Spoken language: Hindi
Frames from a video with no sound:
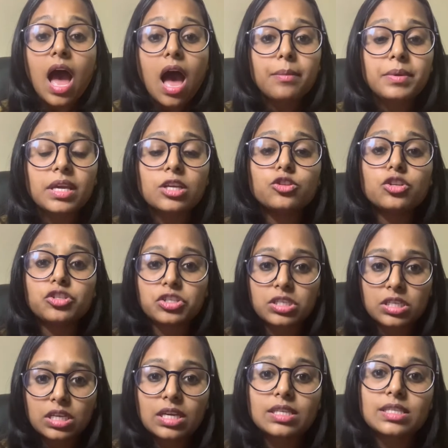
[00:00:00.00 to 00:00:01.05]
अब ये जो
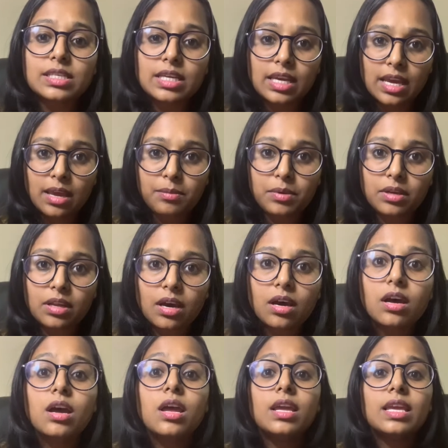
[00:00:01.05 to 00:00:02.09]
जीएसटी है
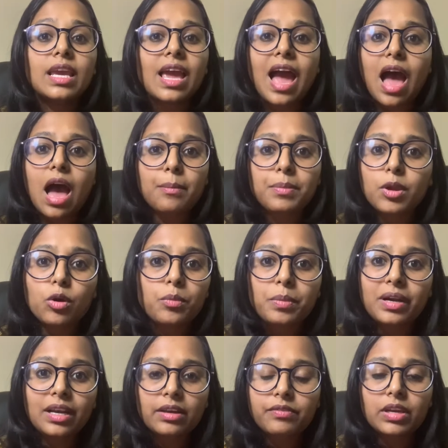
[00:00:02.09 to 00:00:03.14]
बेटा ये आपके
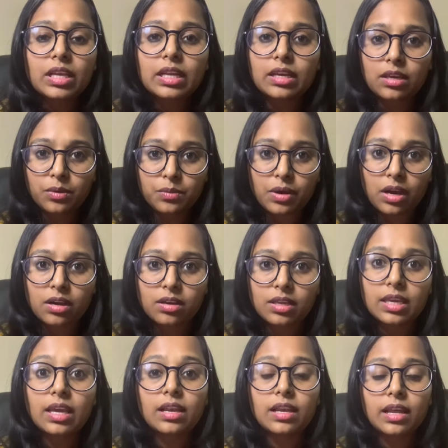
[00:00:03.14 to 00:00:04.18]
ऊपर लेवी नहीं हुआ
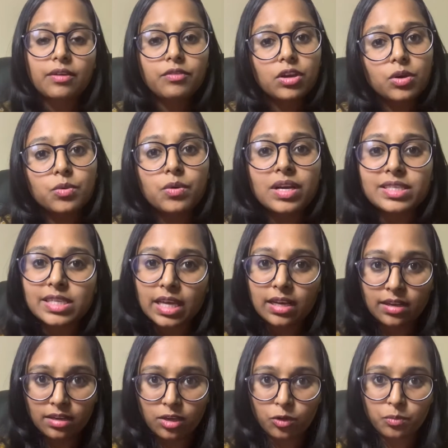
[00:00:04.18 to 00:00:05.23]
ये लेवी हुआ
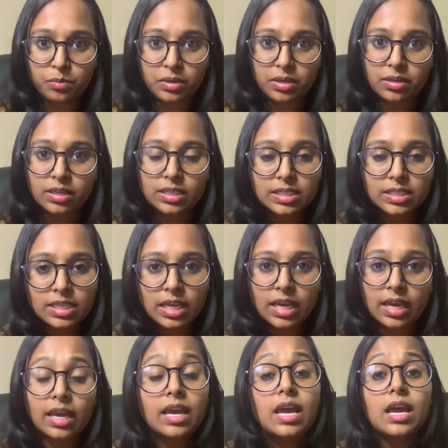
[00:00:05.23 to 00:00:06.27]
सेलर के ऊपर ठीक
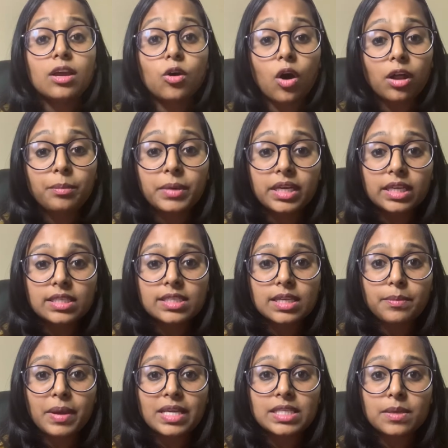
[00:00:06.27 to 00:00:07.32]
है गवर्नमेंट किससे
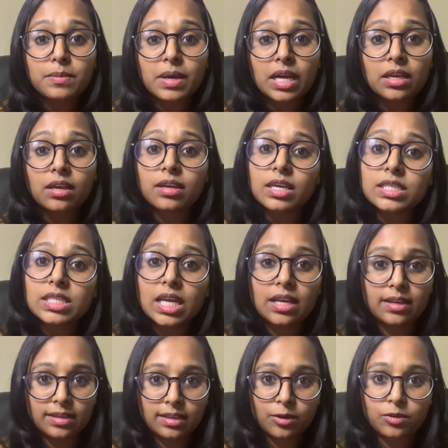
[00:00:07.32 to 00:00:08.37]
पैसे मांगेगी
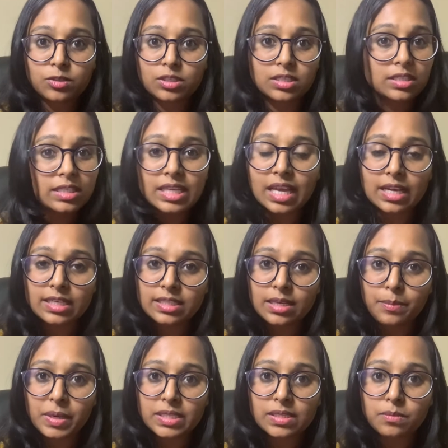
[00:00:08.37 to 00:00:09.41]
सेलर के सेलर से
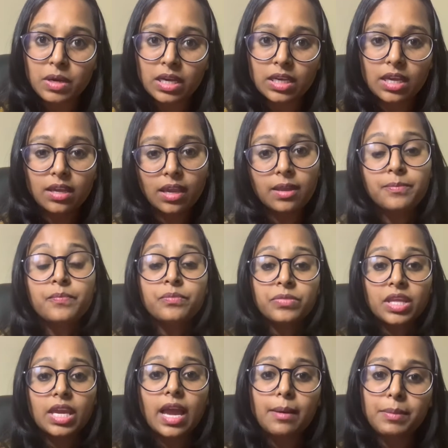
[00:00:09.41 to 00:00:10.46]
पैसे मांगेगी
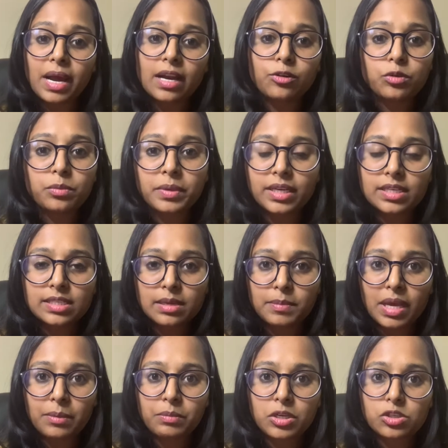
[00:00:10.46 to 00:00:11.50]
कि आप आठ रुपए का
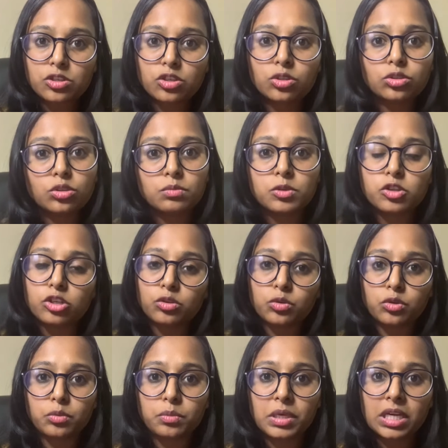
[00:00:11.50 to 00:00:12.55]
सामान बेच रहे हो तो मुझे दो
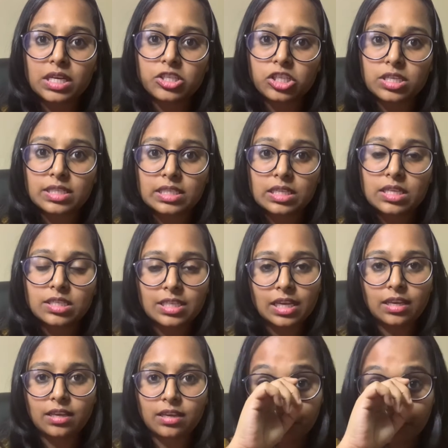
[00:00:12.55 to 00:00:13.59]
रुपए का जीएसटी
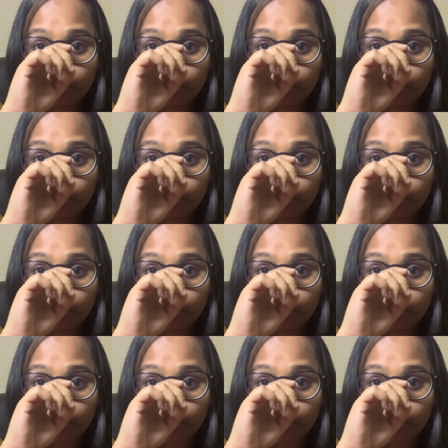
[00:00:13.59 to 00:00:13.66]
चाहिए